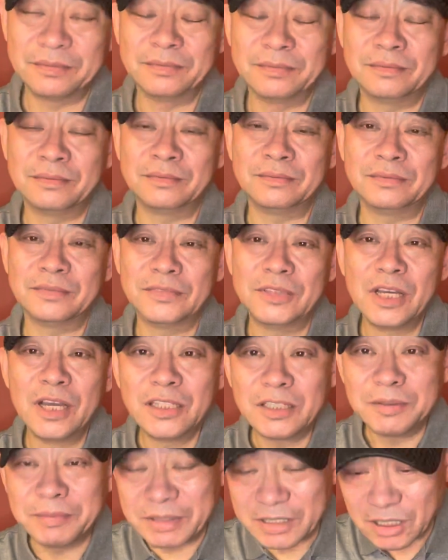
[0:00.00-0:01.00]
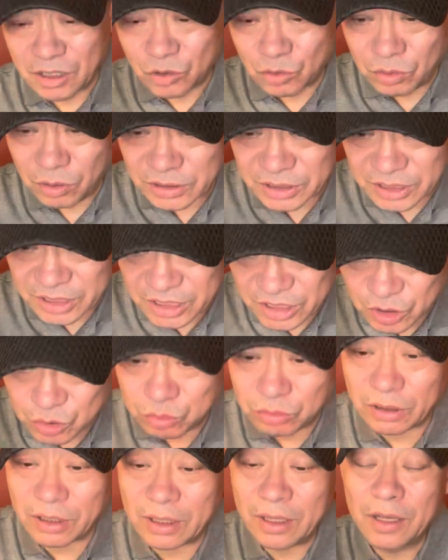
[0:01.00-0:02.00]
嗯，那么格鲁克提
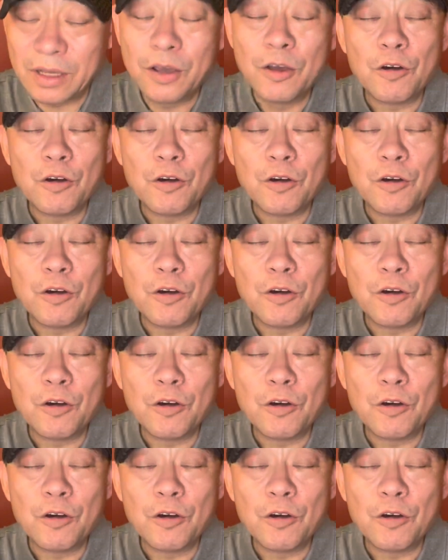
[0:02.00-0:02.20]
出了